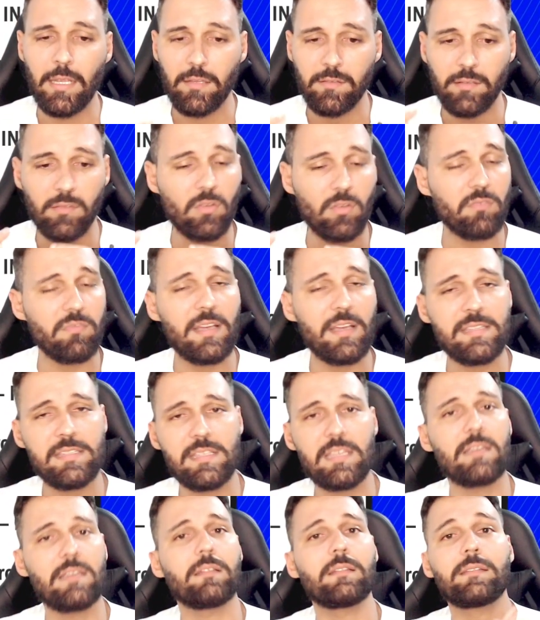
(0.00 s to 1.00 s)
Você só vai
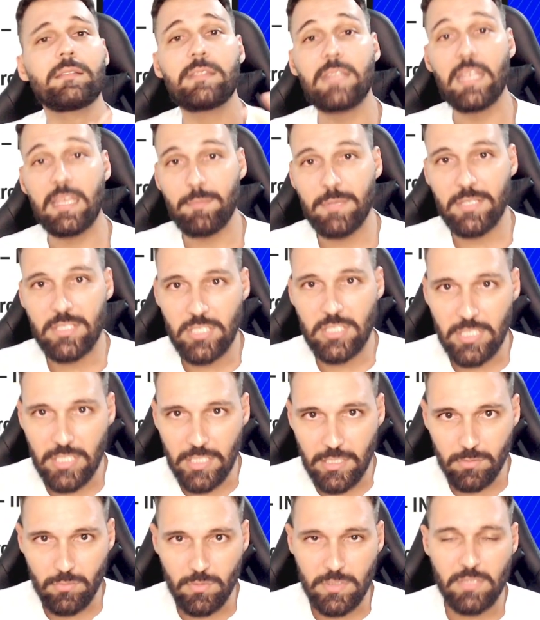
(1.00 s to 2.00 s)
ser
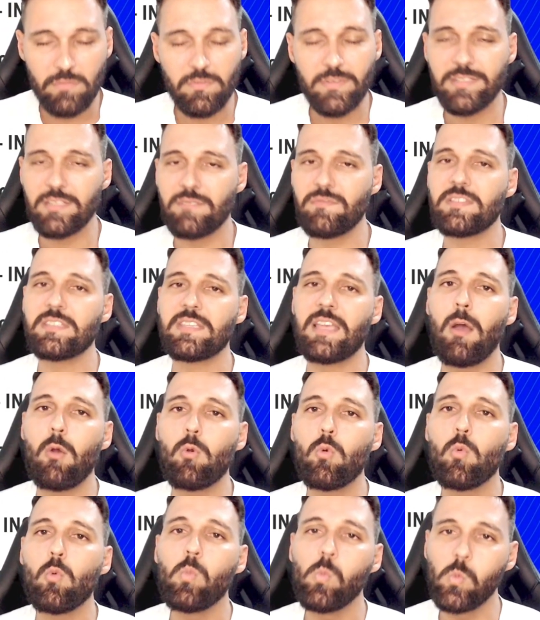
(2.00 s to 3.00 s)
demitido se você fizer
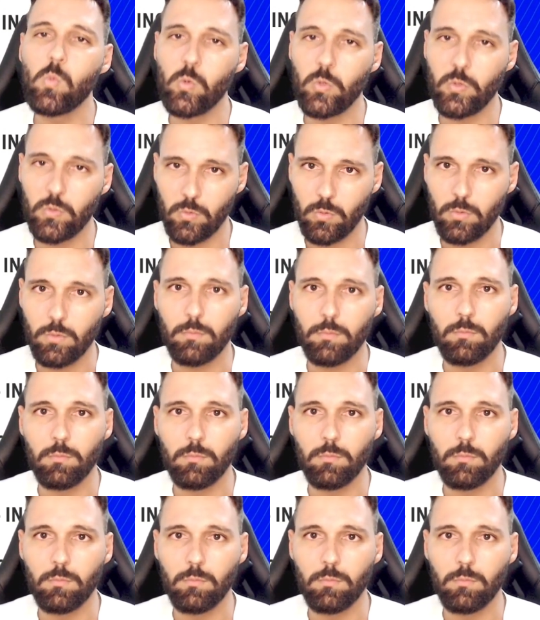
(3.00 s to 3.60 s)
algo muito,